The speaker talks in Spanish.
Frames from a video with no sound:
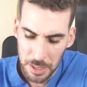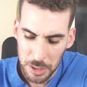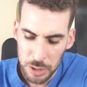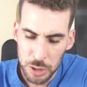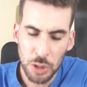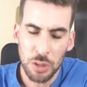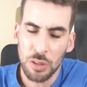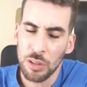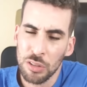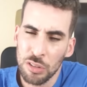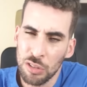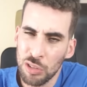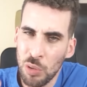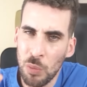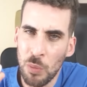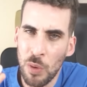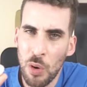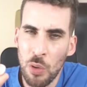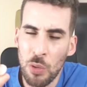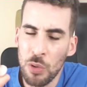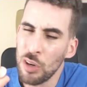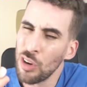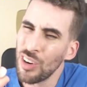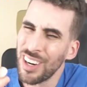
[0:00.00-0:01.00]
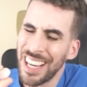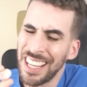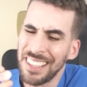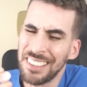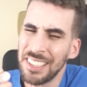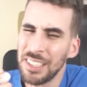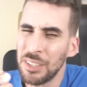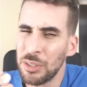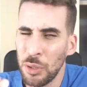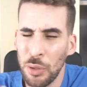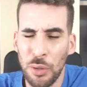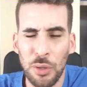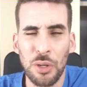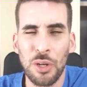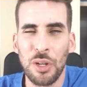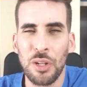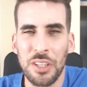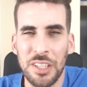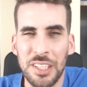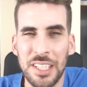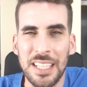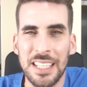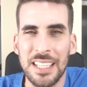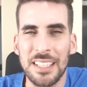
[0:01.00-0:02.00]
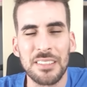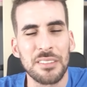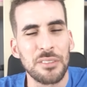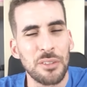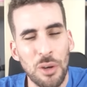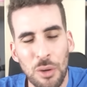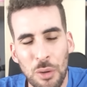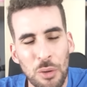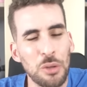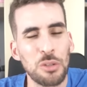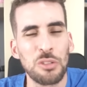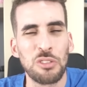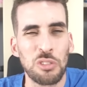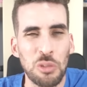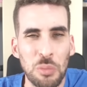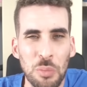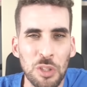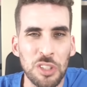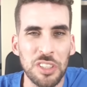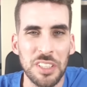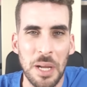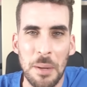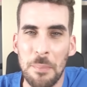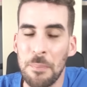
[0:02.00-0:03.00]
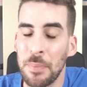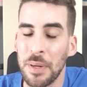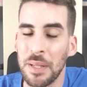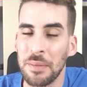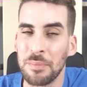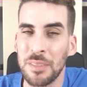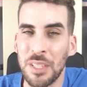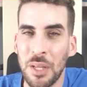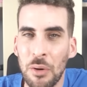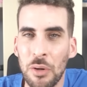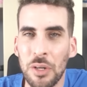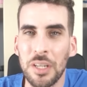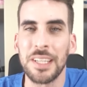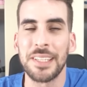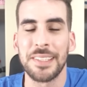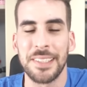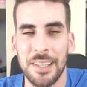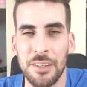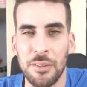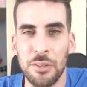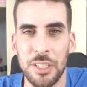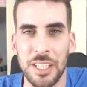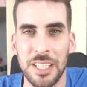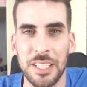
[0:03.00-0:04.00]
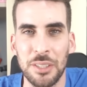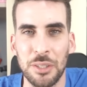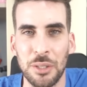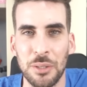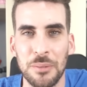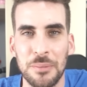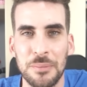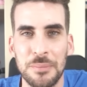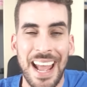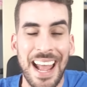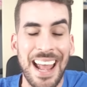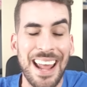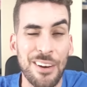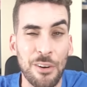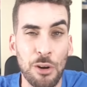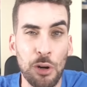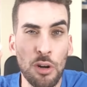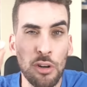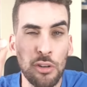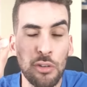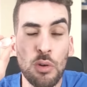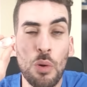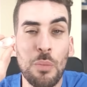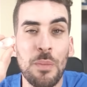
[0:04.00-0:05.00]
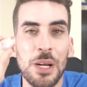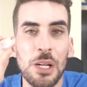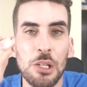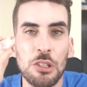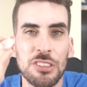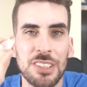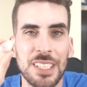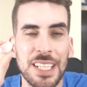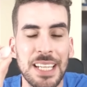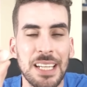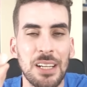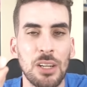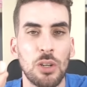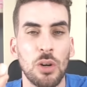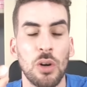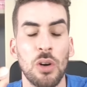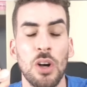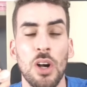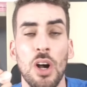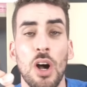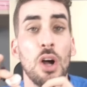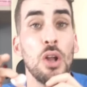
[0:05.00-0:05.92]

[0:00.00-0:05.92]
Yo consumo uno casi todos los días, no lo consumo siempre, tengo que ser honesto. Error número 5.